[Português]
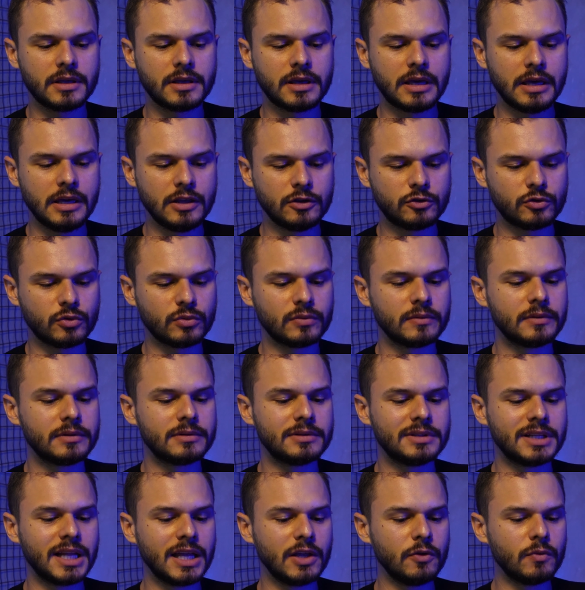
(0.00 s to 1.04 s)
5.
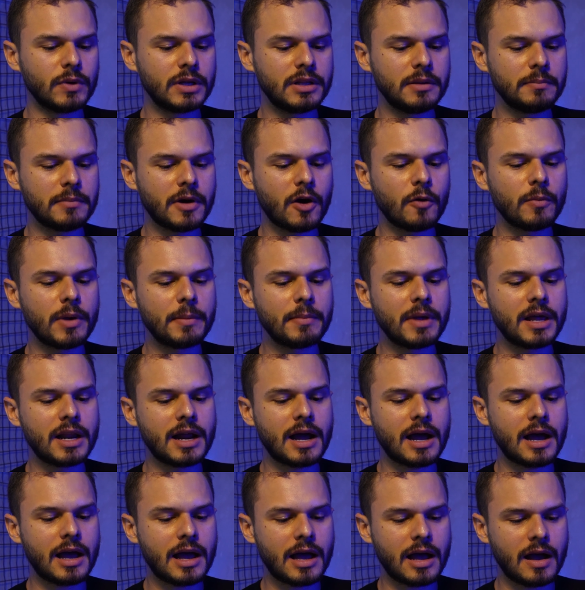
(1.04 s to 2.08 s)
Nenhum animal
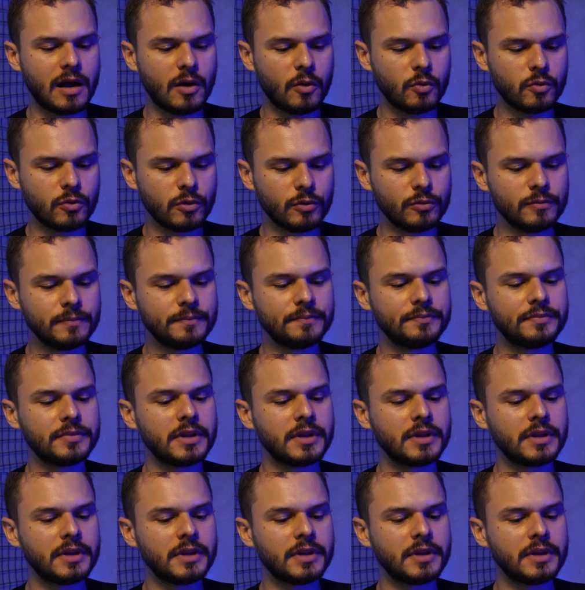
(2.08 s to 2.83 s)
beberá álcool.